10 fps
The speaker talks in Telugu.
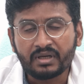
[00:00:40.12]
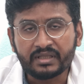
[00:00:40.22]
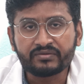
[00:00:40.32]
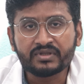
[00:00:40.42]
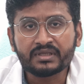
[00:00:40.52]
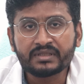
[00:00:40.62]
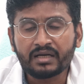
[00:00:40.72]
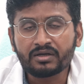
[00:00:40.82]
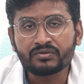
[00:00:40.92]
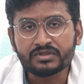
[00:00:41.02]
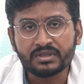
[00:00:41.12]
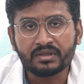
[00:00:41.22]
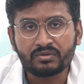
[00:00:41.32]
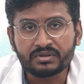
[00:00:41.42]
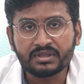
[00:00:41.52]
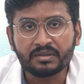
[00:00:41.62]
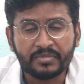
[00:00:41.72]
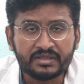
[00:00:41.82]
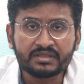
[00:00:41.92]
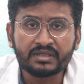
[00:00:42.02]
అదేవిధంగా దాంట్లో వచ్చిన కొత్త
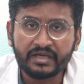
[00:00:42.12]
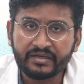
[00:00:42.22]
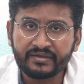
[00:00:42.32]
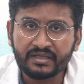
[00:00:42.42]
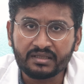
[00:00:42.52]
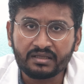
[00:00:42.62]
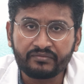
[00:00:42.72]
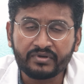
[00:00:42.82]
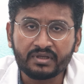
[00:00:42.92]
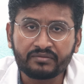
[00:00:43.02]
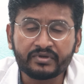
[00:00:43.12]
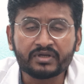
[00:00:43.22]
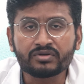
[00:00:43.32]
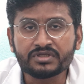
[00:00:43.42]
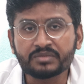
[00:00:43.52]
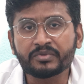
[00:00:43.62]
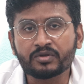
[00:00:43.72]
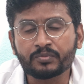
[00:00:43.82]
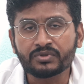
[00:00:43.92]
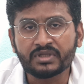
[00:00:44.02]
పద్ధతులు ఏంటి అవి వీటి గురించి
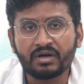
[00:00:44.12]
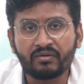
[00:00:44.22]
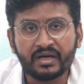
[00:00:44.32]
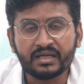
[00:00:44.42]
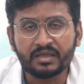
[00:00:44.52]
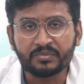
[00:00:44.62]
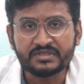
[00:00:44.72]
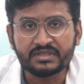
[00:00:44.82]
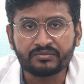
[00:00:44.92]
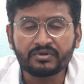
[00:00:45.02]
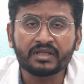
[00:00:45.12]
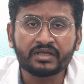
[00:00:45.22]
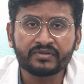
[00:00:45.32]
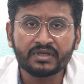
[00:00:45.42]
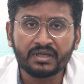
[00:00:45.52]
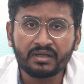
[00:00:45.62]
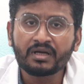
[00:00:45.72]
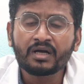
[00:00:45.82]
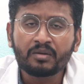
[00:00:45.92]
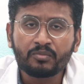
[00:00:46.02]
మీకు పూర్తిగా అవగాహన కల్పిస్తాము అదేవిధంగా
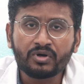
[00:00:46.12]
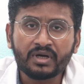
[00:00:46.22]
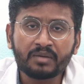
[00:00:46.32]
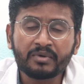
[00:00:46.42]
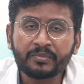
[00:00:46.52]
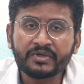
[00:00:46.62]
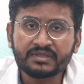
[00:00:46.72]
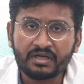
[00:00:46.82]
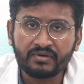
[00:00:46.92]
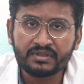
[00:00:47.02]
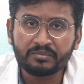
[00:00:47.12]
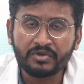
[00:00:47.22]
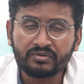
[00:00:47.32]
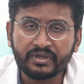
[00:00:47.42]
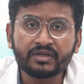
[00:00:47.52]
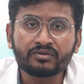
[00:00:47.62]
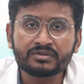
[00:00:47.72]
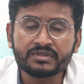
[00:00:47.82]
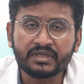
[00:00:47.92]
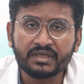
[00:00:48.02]
మోకాళ్ళ మార్పిడి తర్వాత మనం ఎన్ని
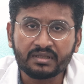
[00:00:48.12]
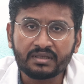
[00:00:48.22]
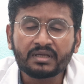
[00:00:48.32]
రోజులకి